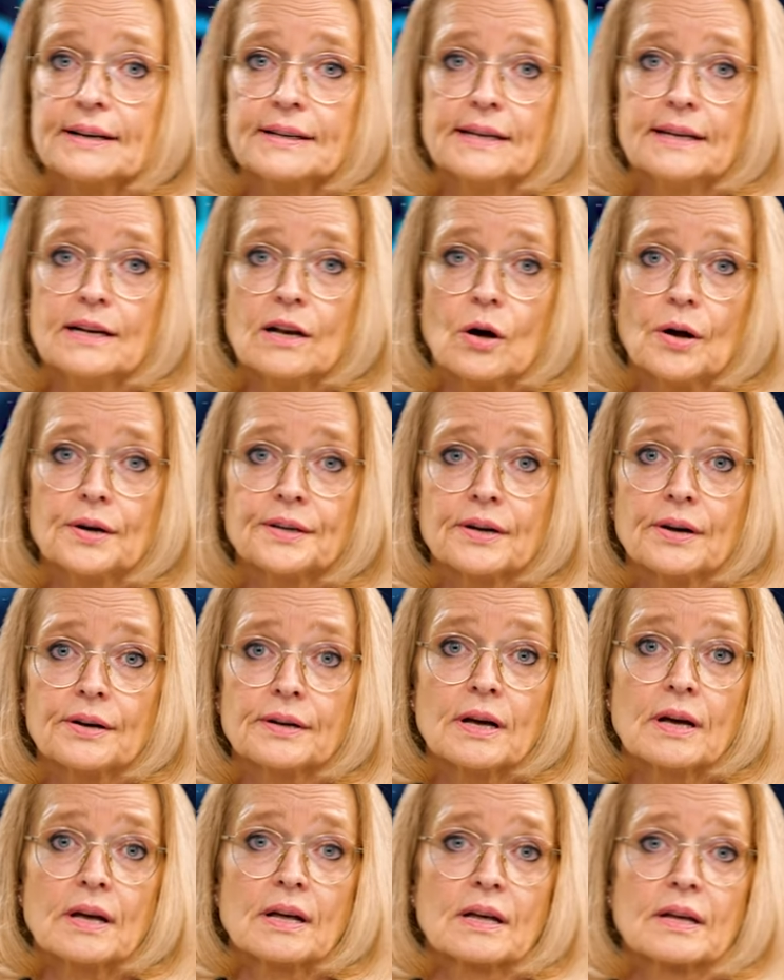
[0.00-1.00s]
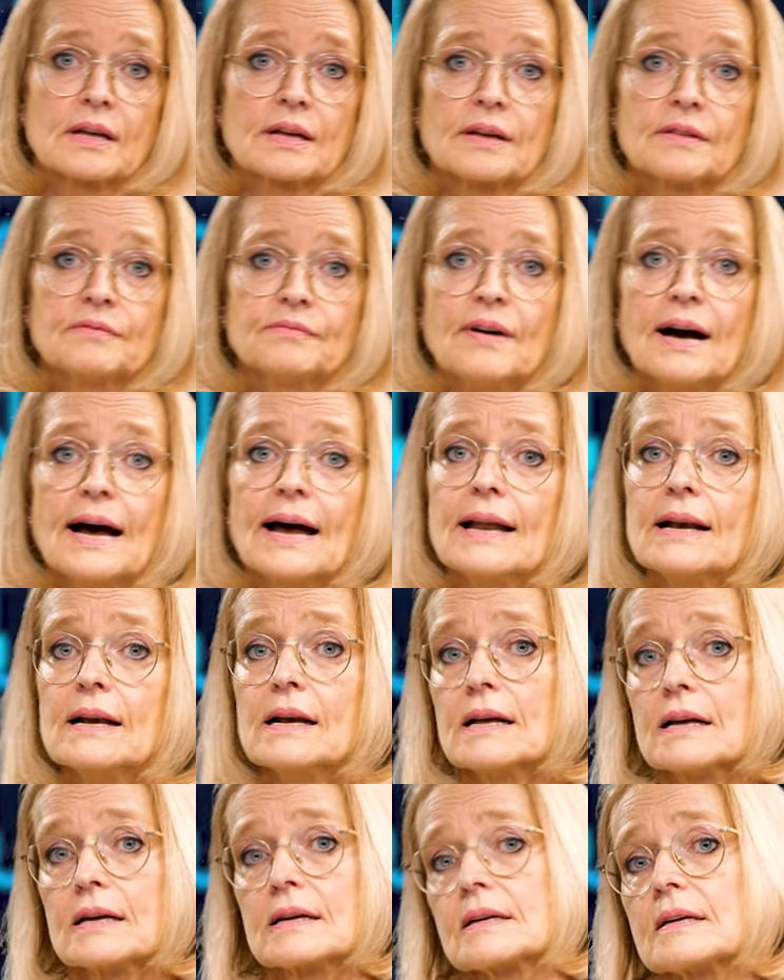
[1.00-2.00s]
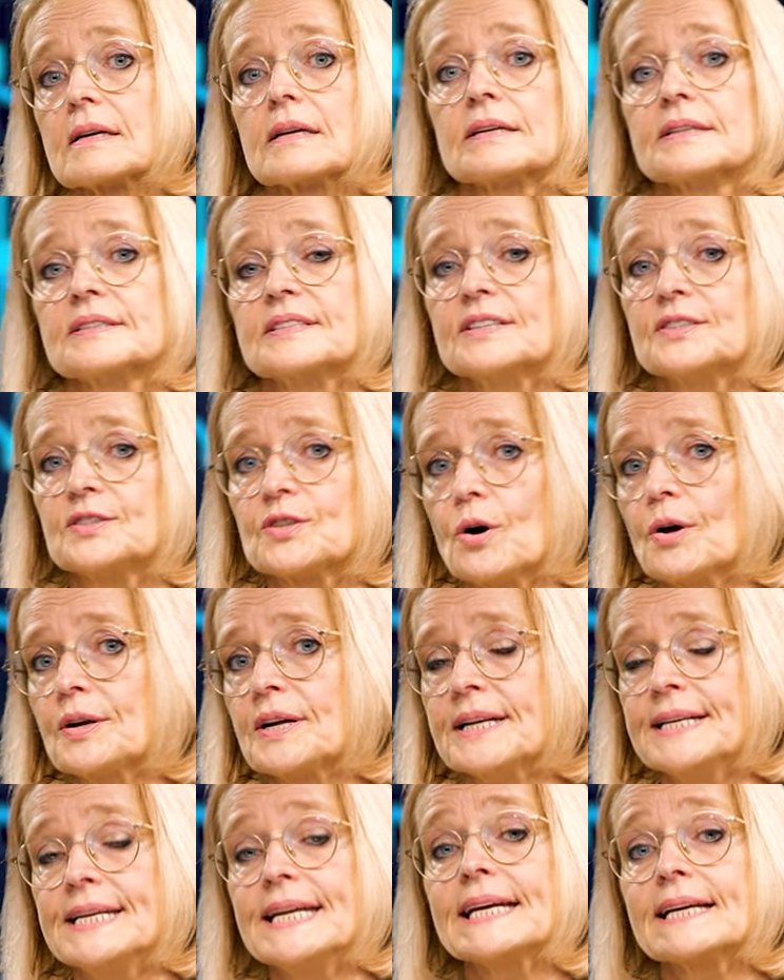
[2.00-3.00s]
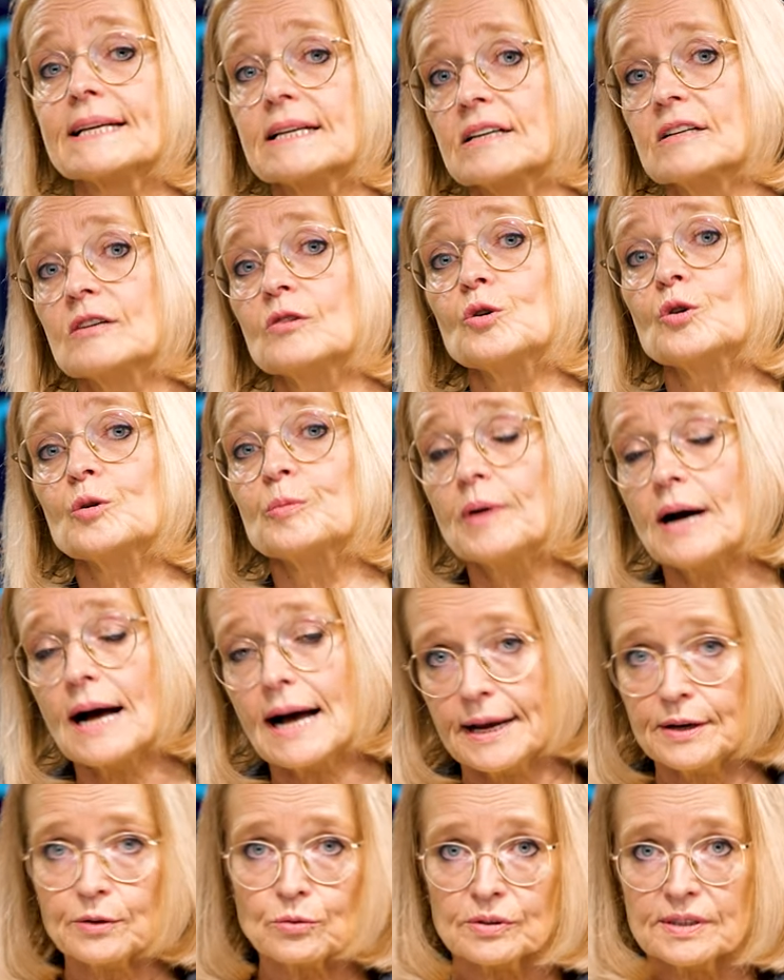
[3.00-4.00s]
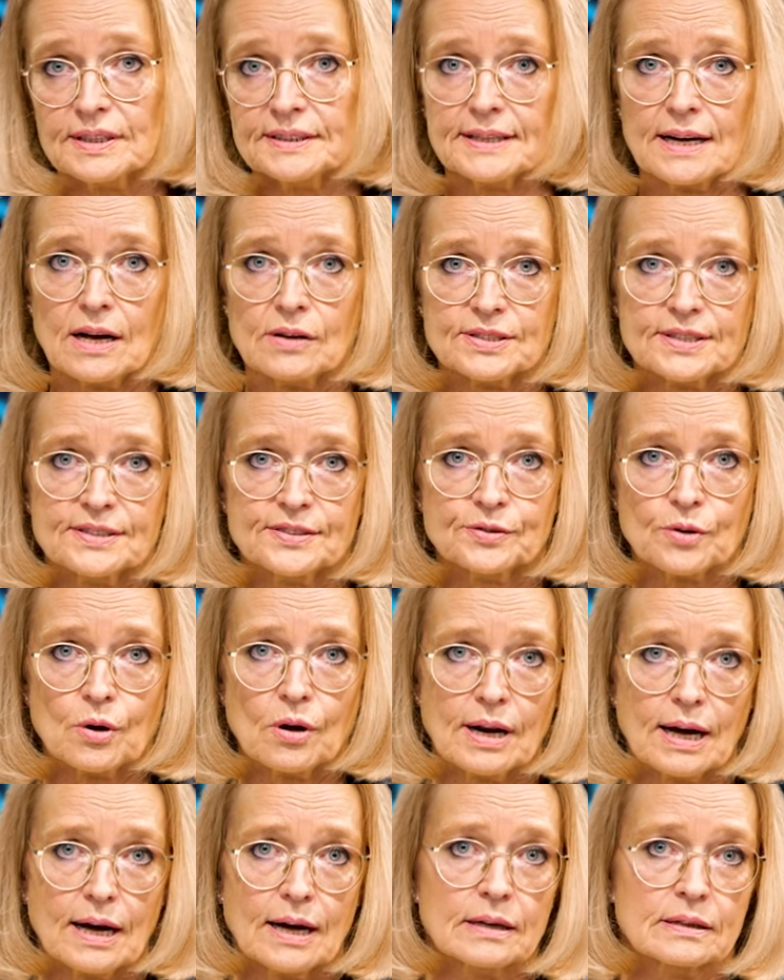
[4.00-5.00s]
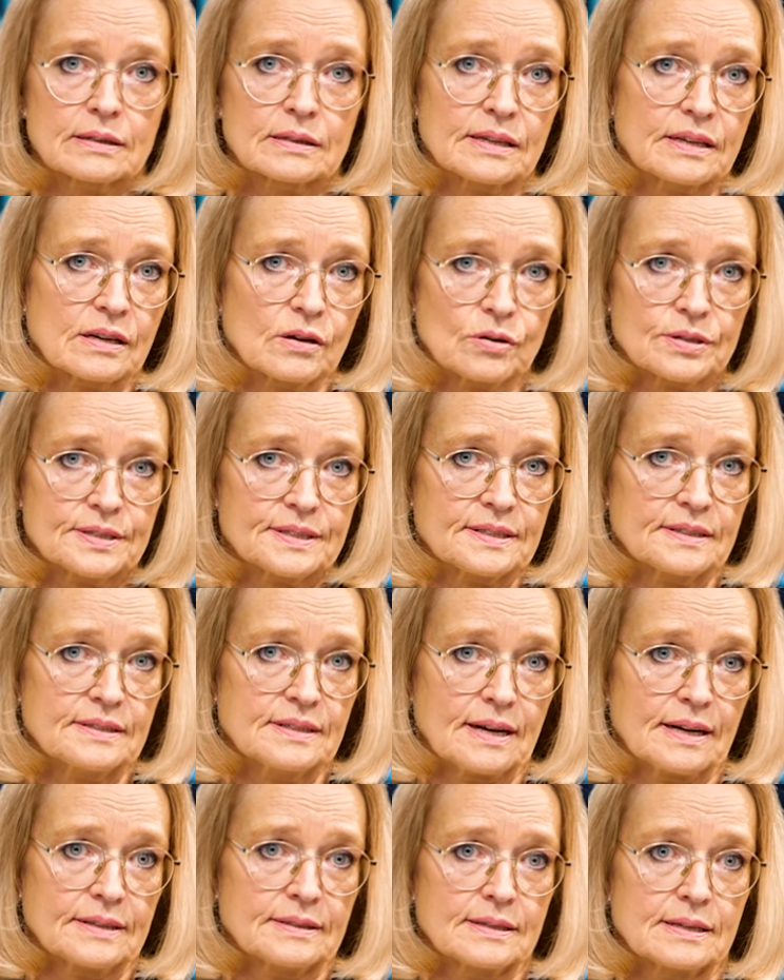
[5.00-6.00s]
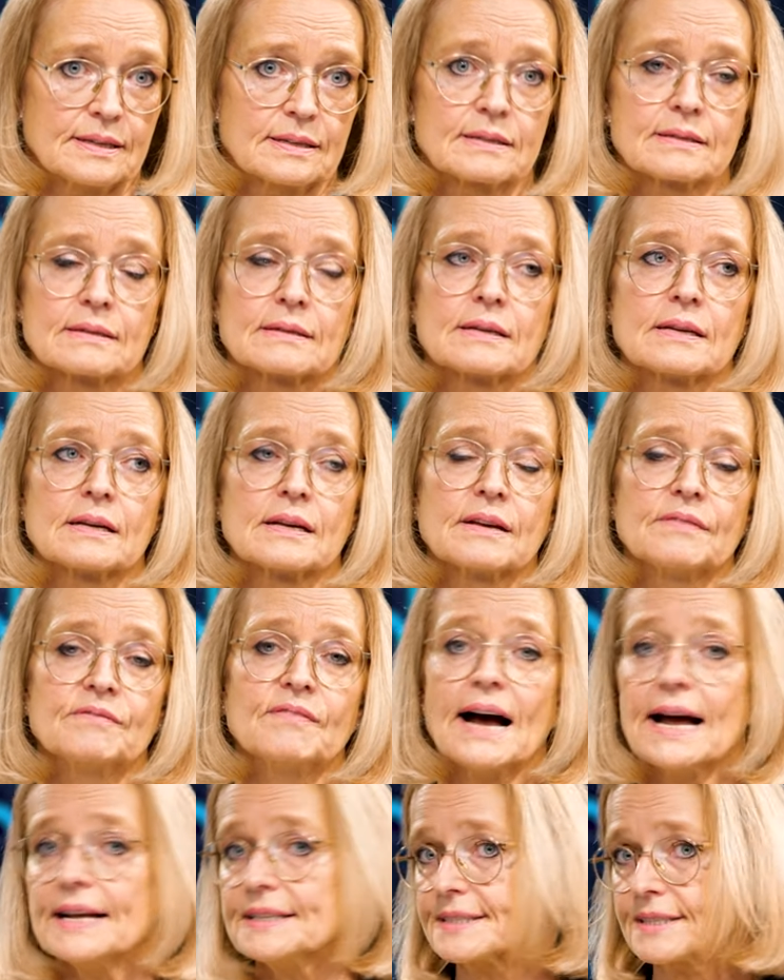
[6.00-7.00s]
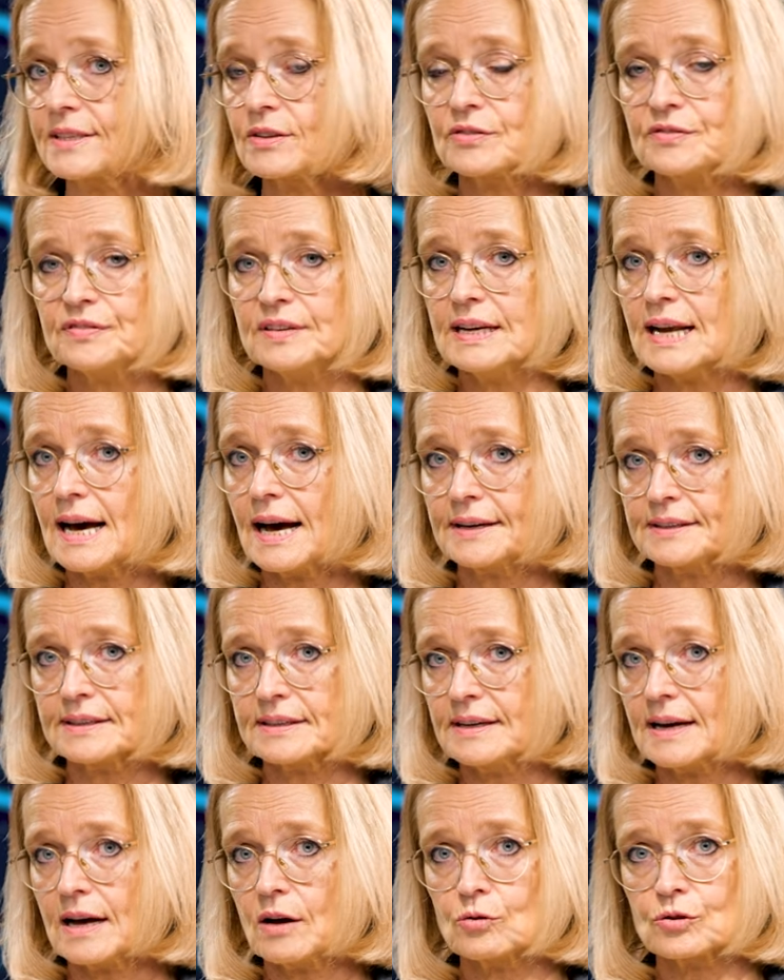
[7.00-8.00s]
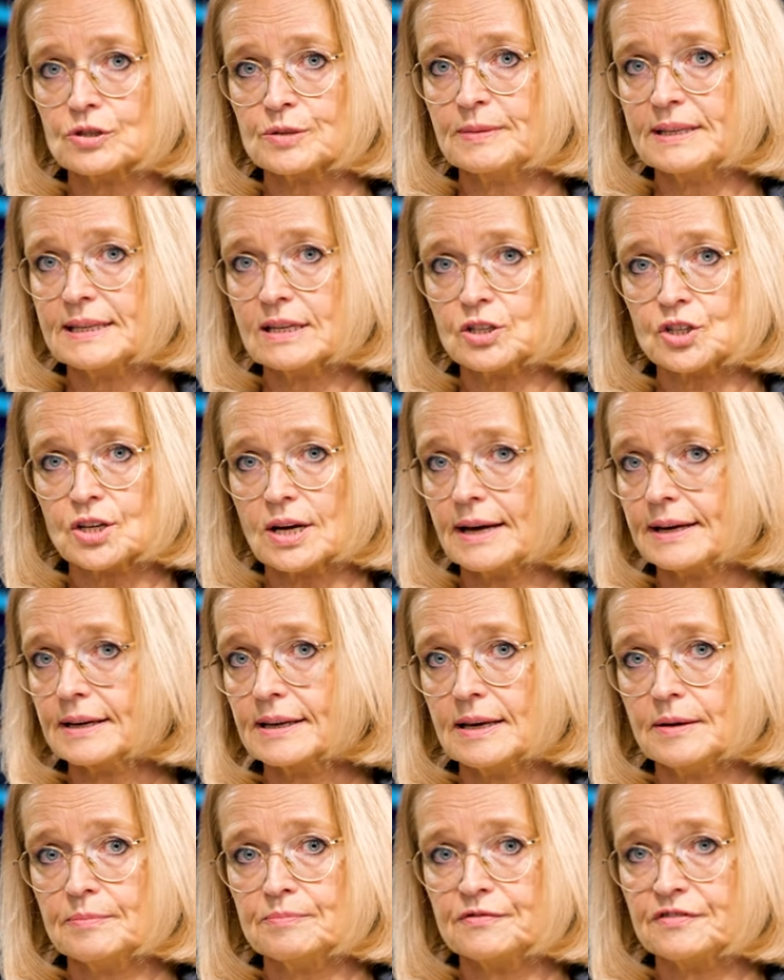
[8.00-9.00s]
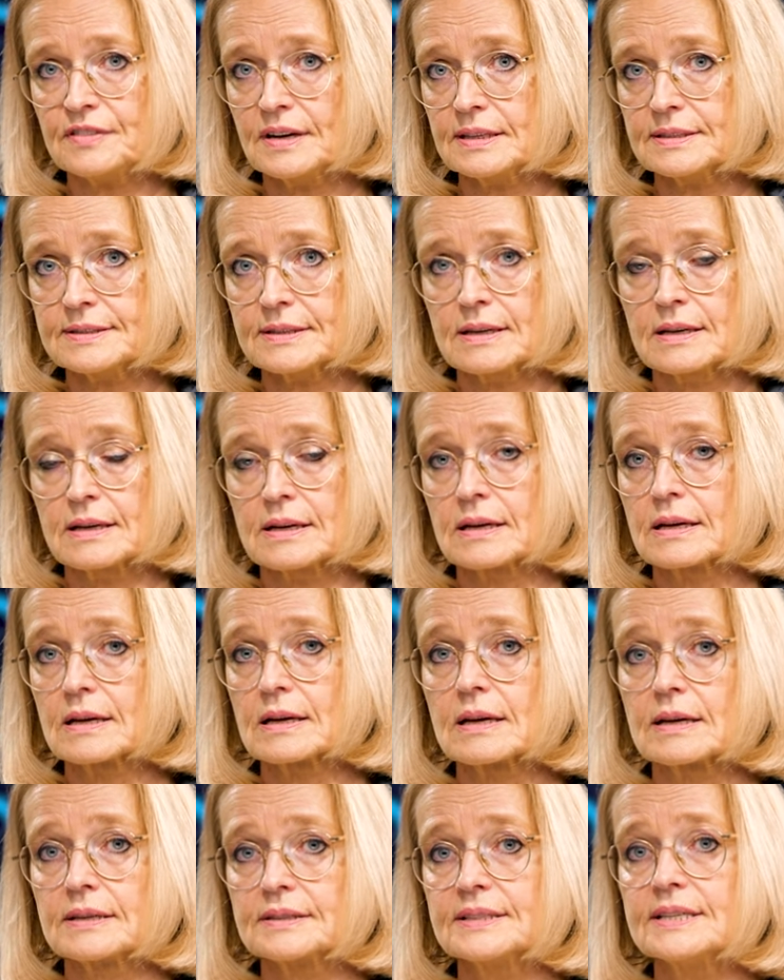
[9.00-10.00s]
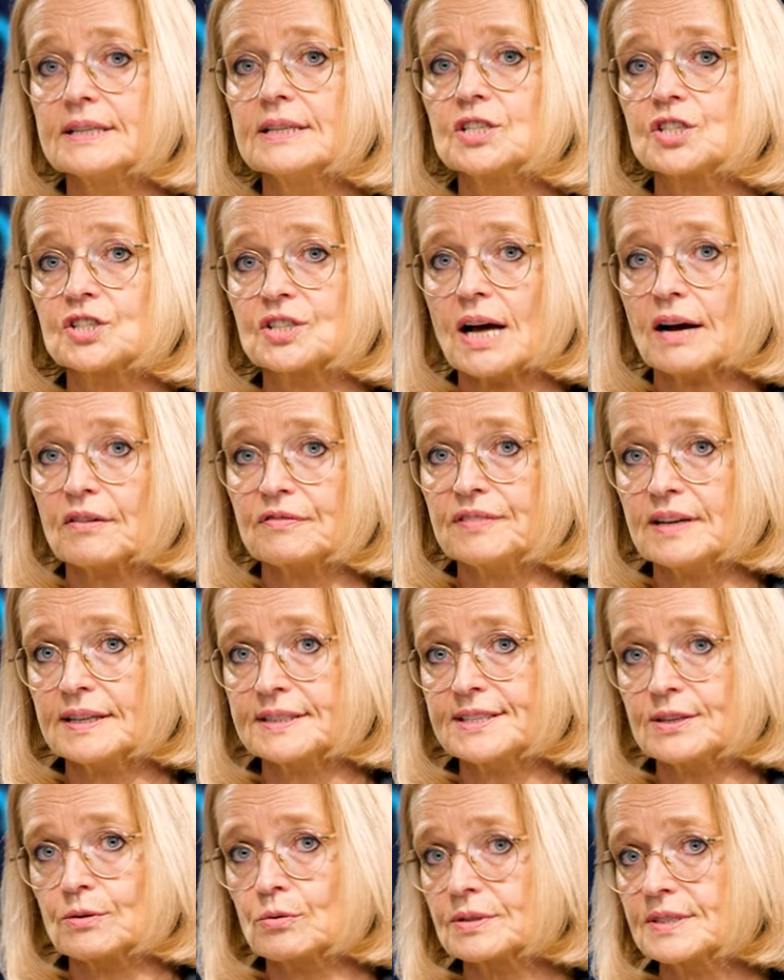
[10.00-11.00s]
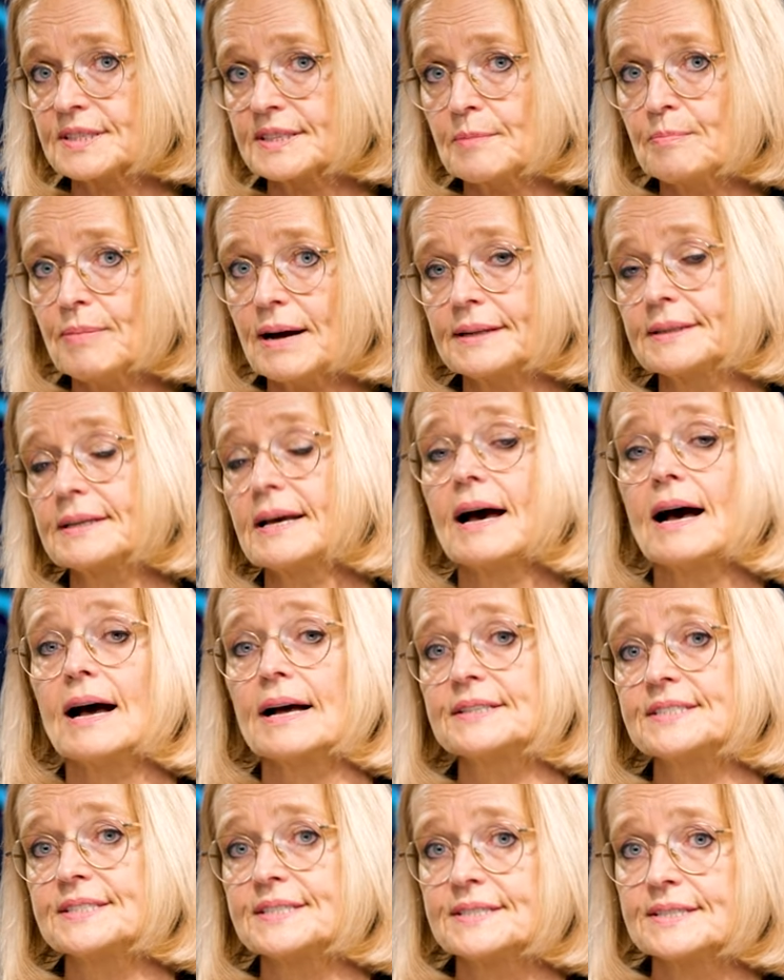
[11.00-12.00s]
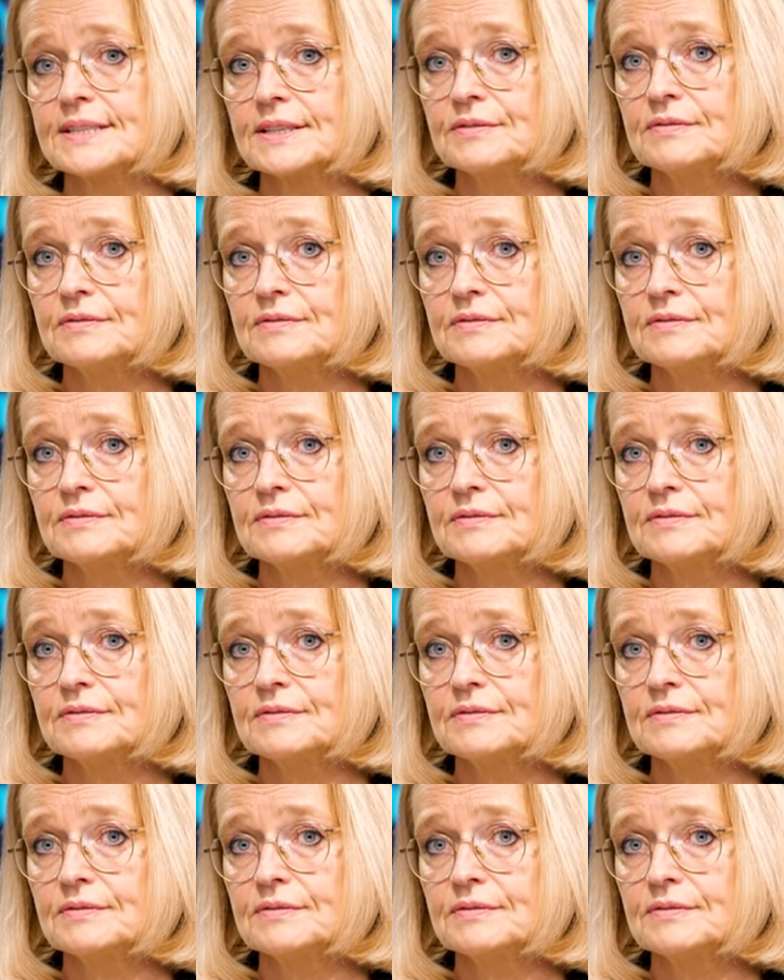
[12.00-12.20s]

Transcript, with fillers: werden in London, weil die Tonne Nickel über 100.000 Dollar gekostet hat. Weizen und viele andere Nahrungsmittel steigen ebenfalls. Die Stagflationsdebatte heizt